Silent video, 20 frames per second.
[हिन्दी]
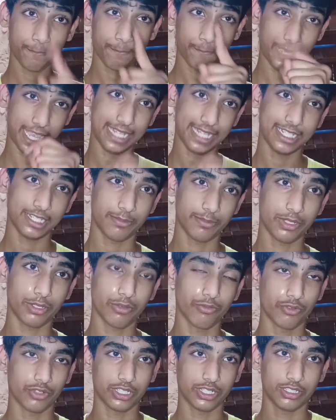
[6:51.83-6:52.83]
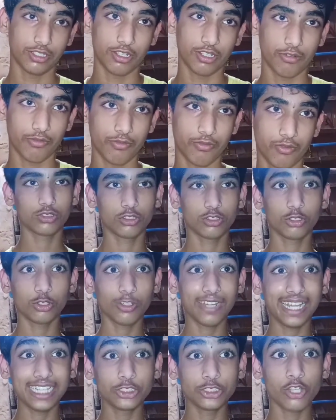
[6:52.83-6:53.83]
पहले नंबर के फ़ोन की तरफ
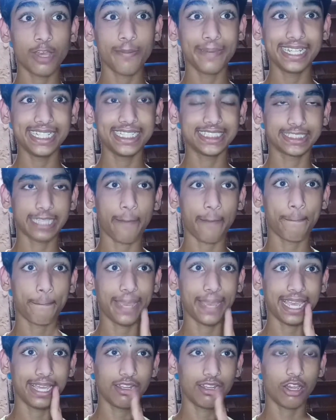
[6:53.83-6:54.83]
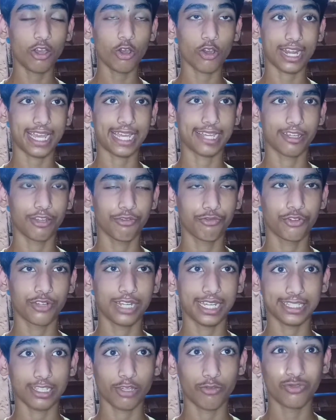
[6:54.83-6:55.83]
तो गैस जो हमारी लिस्ट का पहला और आखिरी फ़ोन
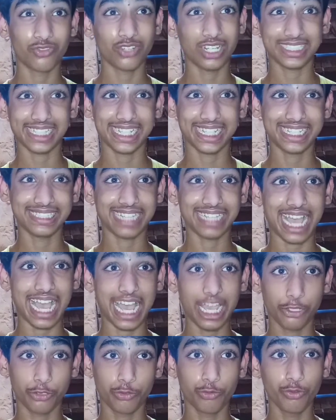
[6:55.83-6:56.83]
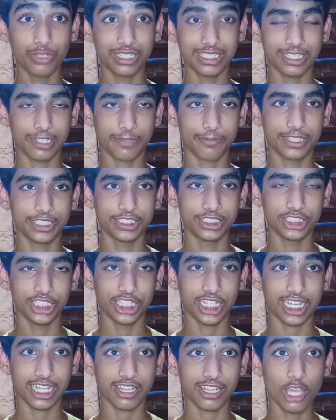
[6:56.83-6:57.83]
आता है वो आता है गैस आईकू की तरफ से जी
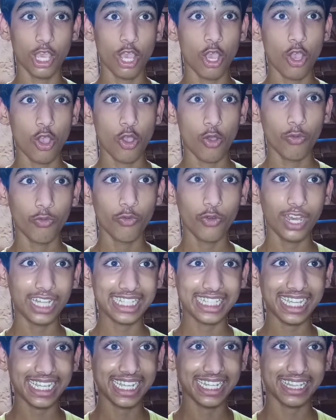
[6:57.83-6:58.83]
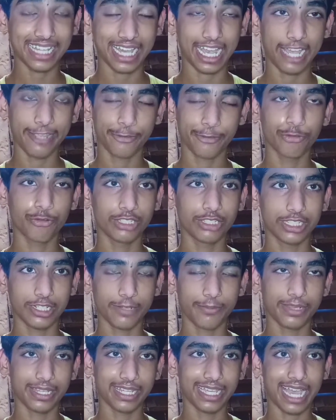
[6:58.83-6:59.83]
हाँ गैस वो आता है गाइस आईक्यू की
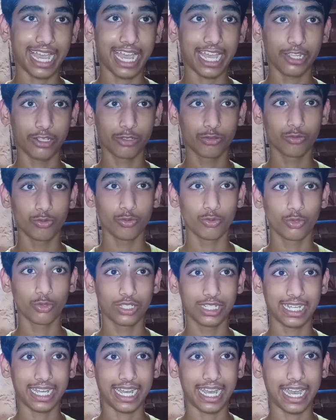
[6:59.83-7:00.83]
तरफ से आईकू का